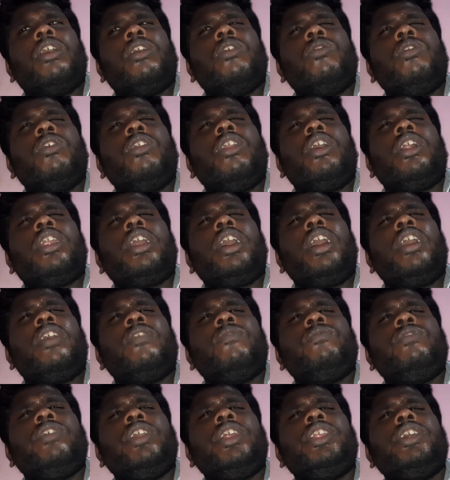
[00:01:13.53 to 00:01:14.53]
உங்களோட
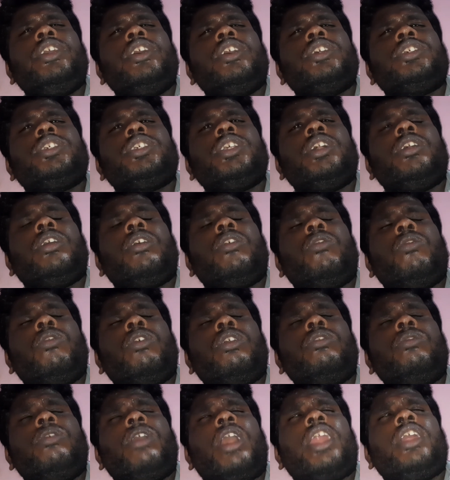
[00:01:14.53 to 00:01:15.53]
வீடியோஸ்
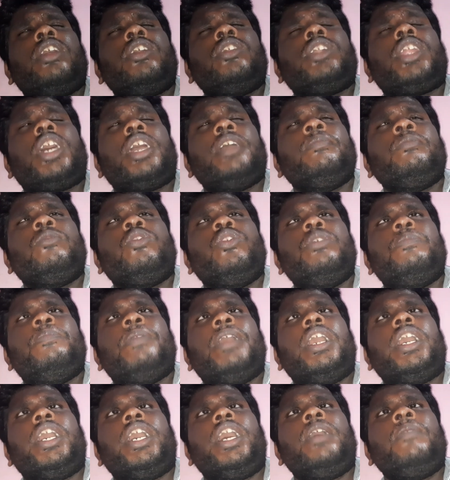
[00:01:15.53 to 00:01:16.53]
ஒரு வாரம் டைம்
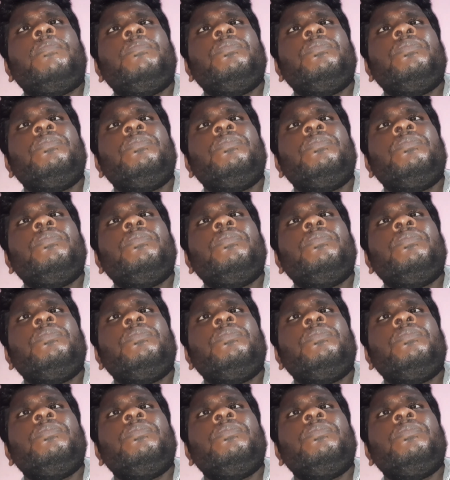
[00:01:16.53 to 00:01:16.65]
கொடுப்பாங்க